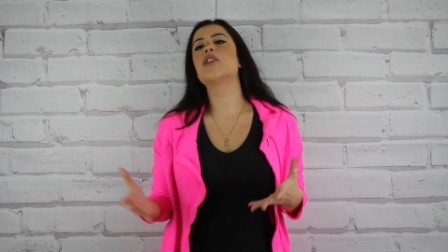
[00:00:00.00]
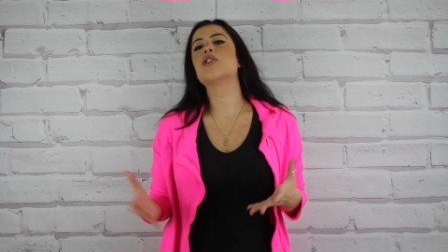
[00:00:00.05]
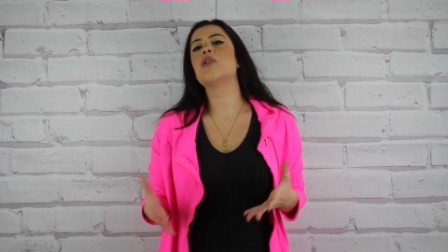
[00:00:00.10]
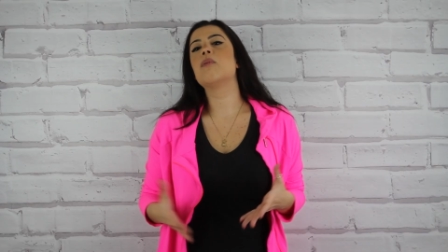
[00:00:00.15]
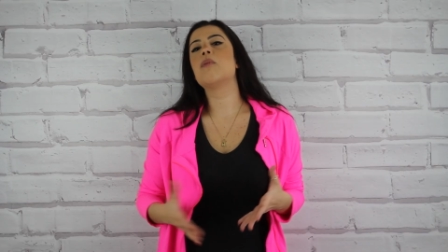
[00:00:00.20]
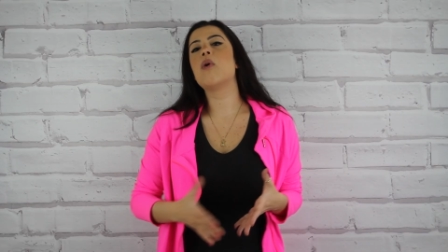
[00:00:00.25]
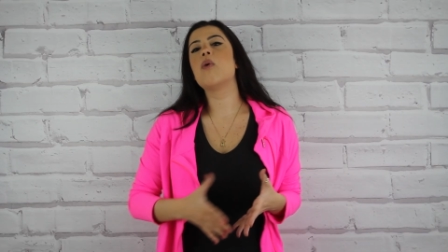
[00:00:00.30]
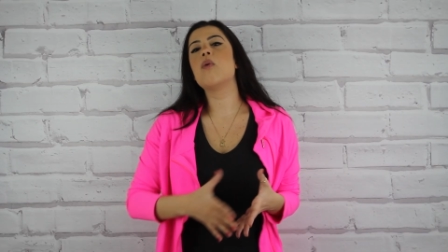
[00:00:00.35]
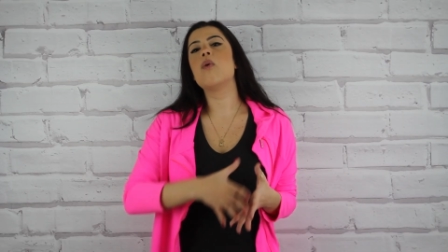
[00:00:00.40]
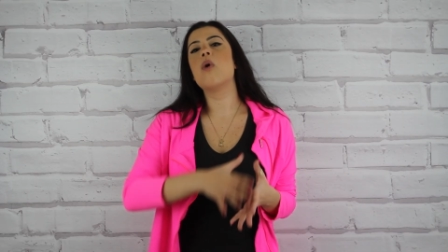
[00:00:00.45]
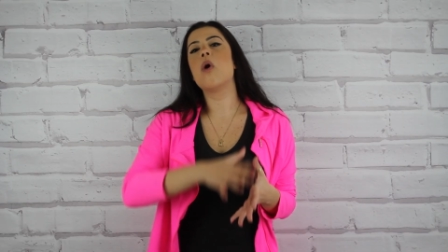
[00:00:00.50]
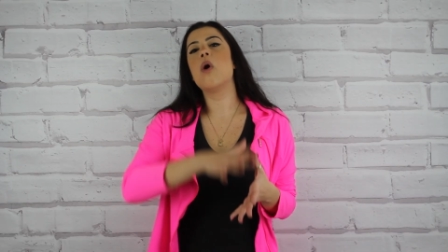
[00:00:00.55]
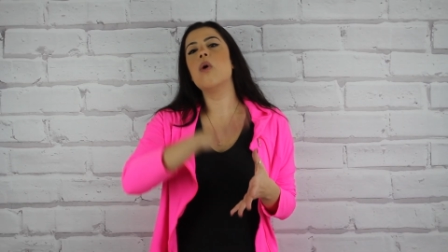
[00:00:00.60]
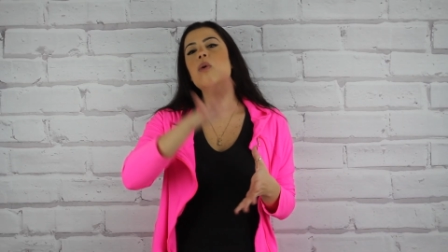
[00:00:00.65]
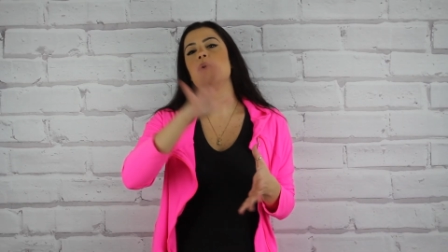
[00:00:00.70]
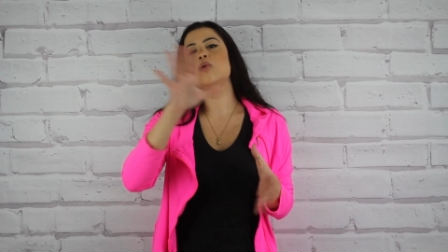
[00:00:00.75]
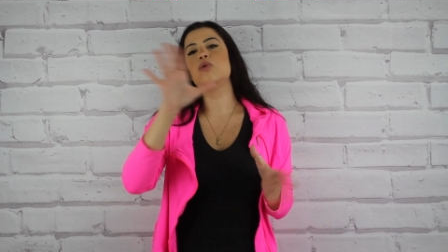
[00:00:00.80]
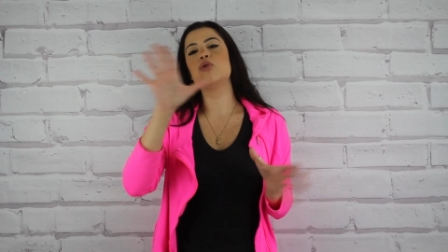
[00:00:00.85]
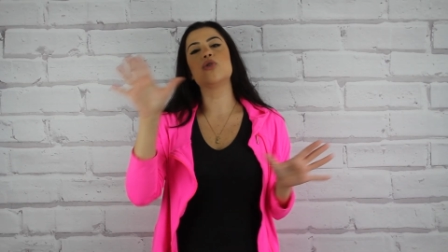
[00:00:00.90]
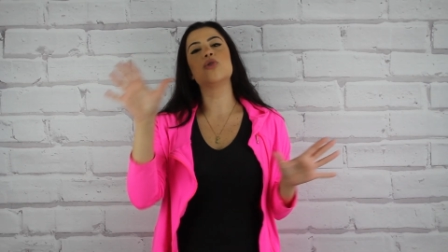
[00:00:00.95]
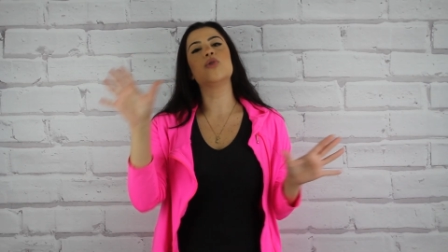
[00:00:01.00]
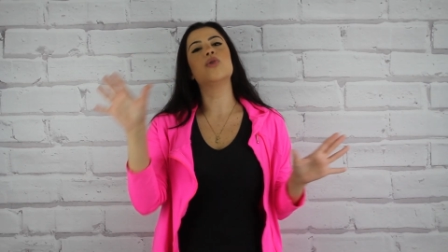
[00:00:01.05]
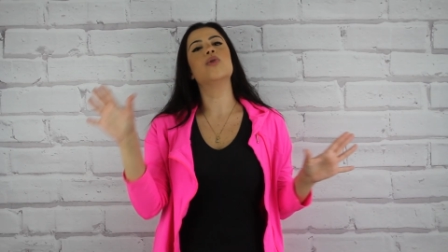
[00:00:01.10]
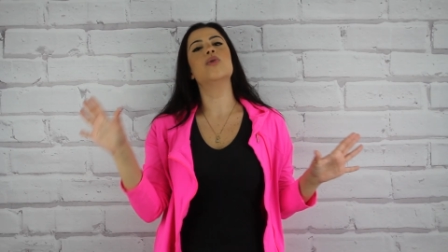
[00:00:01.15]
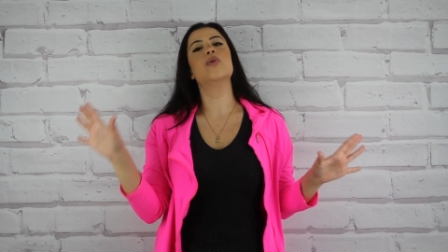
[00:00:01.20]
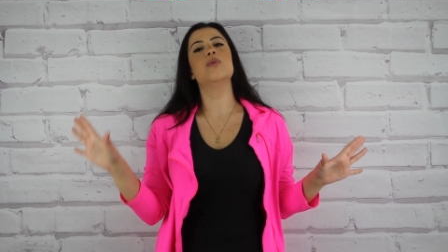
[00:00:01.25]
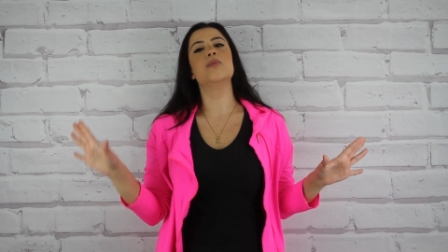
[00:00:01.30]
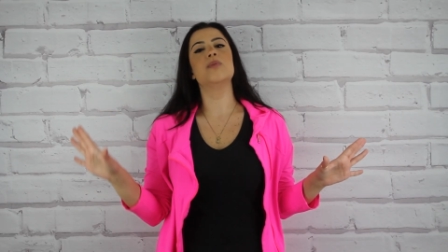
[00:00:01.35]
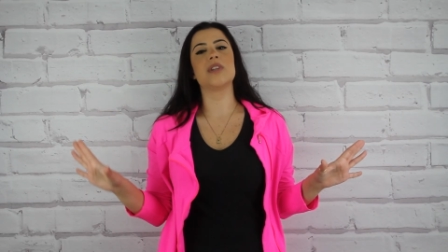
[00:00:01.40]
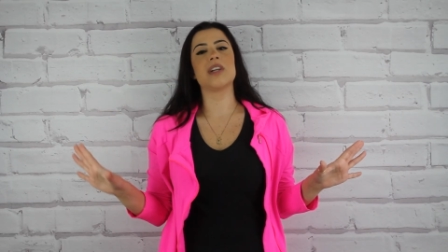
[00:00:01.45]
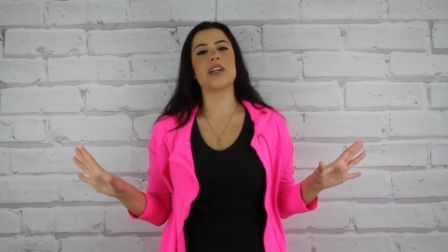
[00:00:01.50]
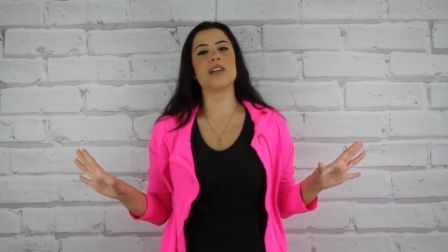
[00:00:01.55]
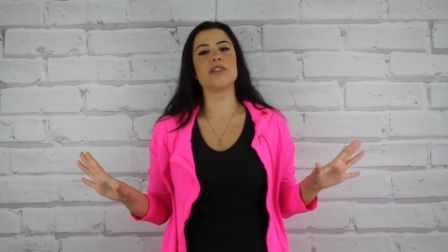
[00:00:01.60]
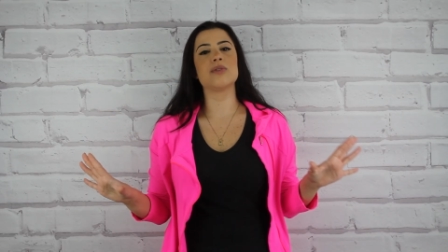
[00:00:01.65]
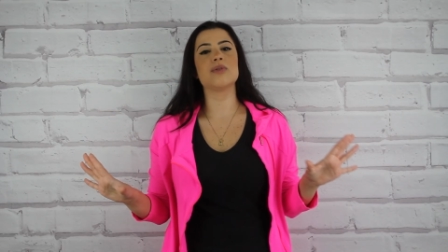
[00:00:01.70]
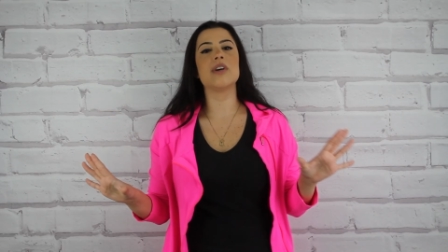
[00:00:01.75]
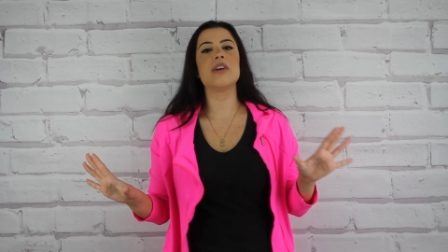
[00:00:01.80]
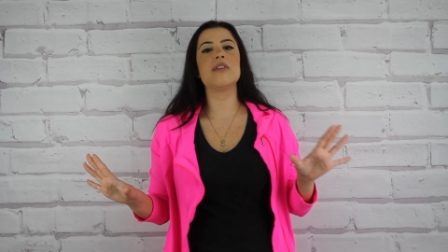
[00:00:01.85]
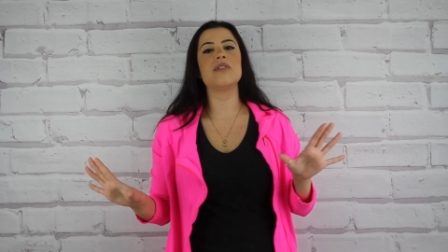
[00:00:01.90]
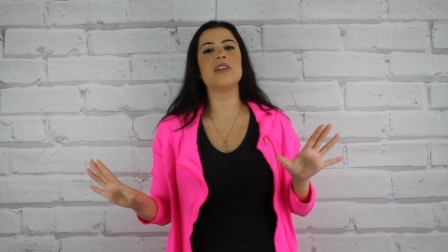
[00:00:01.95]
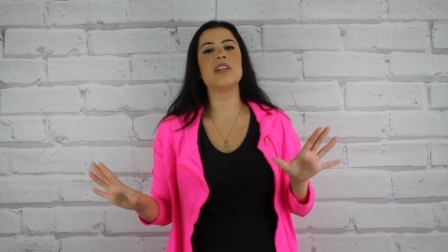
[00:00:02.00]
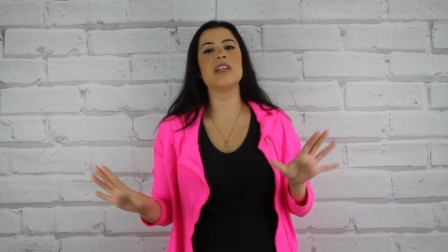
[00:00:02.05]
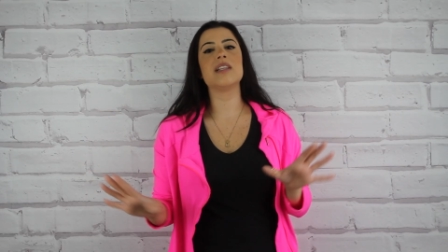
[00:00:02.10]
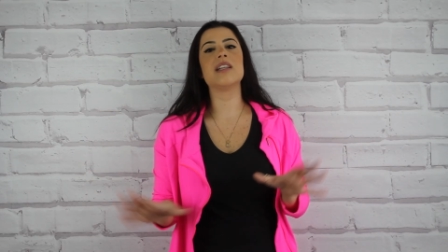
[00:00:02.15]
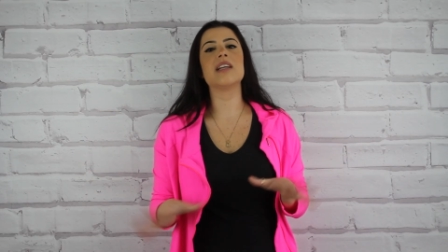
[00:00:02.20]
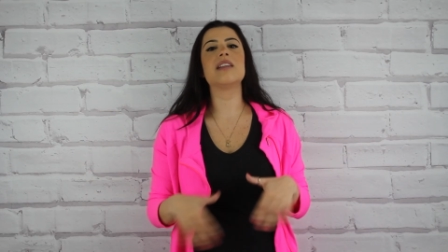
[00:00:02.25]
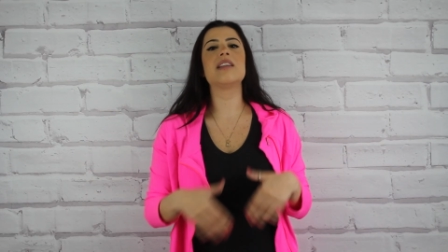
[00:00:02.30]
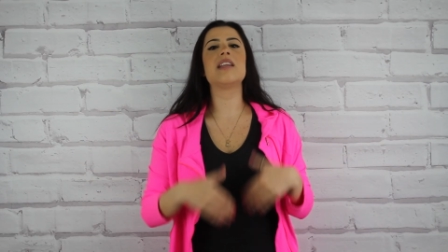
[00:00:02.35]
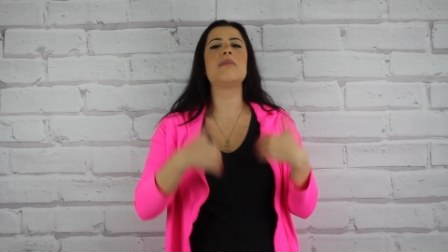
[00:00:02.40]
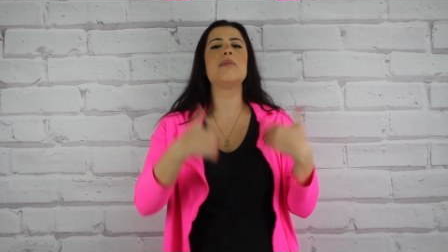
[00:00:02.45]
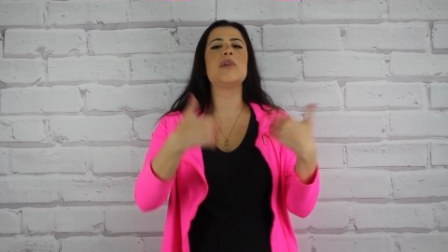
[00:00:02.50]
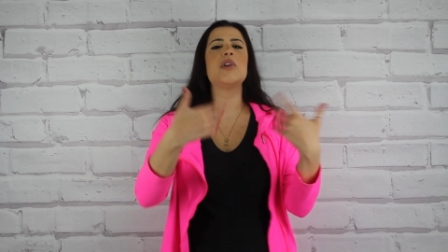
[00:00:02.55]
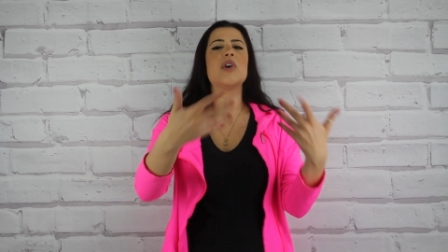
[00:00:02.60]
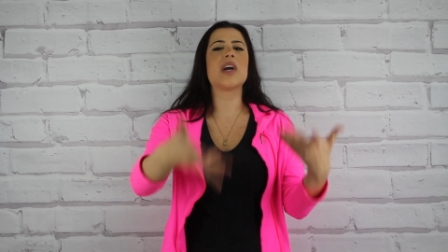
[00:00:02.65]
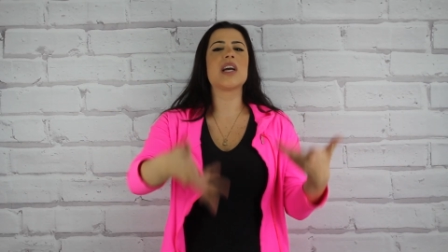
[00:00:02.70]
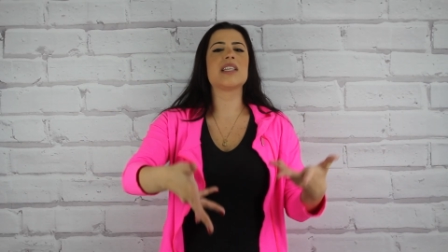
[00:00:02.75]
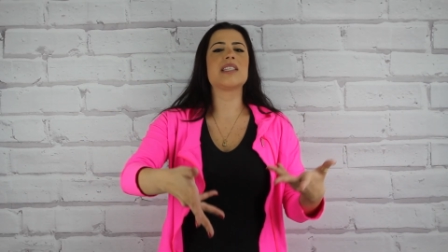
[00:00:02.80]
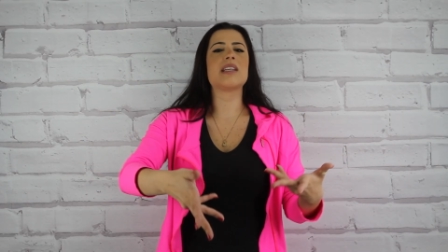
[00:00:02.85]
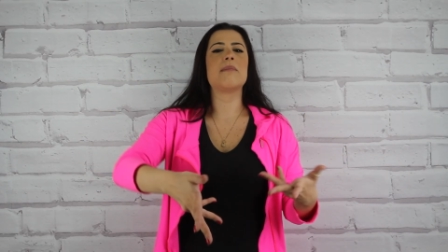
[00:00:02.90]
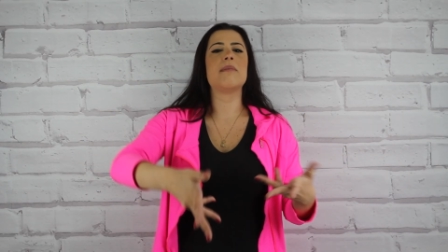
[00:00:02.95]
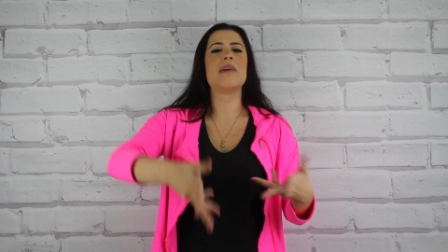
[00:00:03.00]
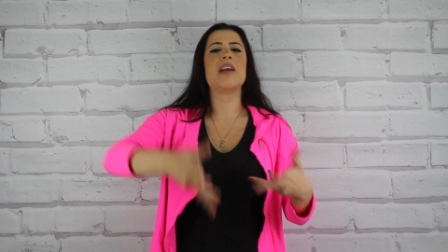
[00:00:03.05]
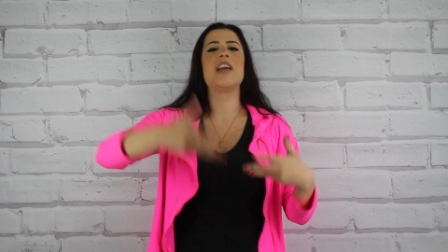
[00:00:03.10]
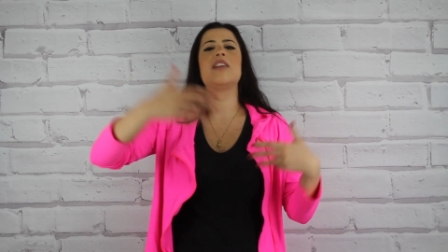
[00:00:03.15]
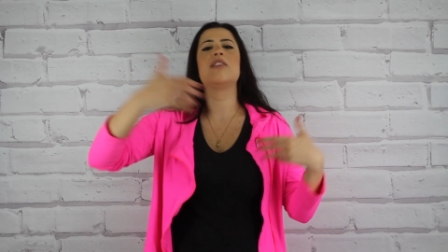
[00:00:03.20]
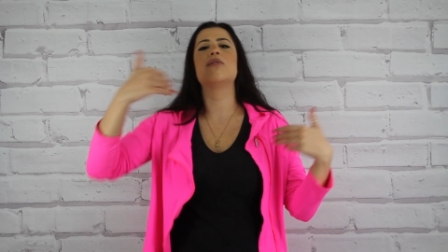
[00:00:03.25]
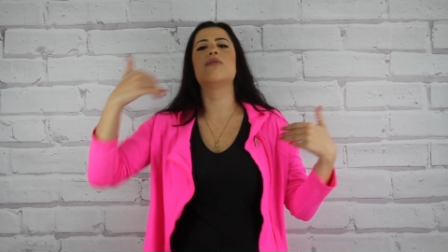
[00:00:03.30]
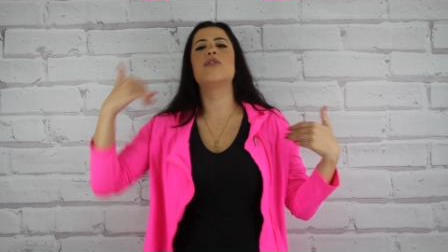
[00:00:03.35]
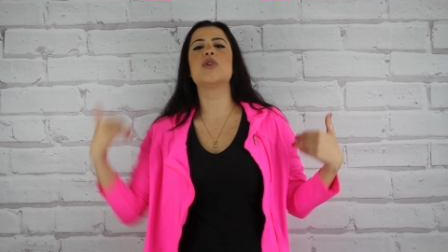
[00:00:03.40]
tomou um outro rumo na sua vida, terminou casamento,